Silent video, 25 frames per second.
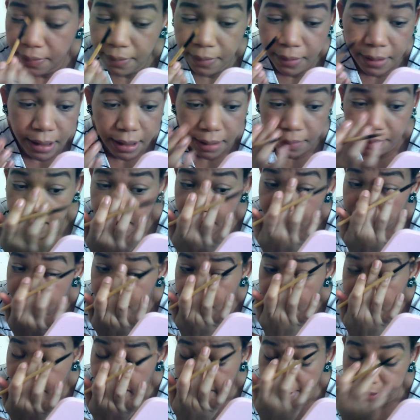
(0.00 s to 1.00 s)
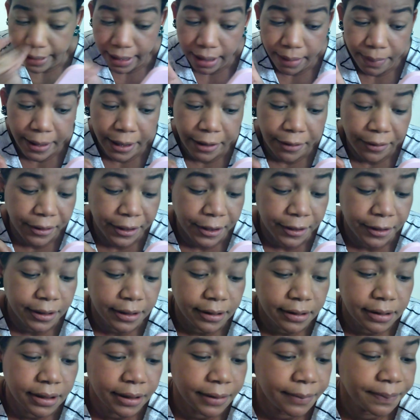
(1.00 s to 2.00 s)
del video se haya grabado, creo que
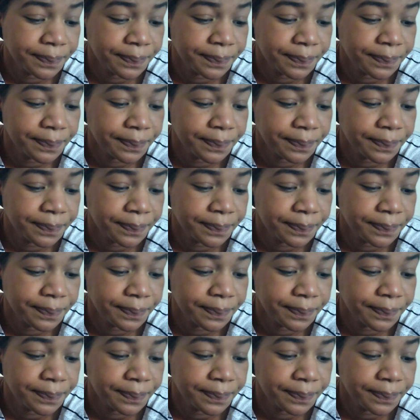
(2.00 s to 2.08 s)
sí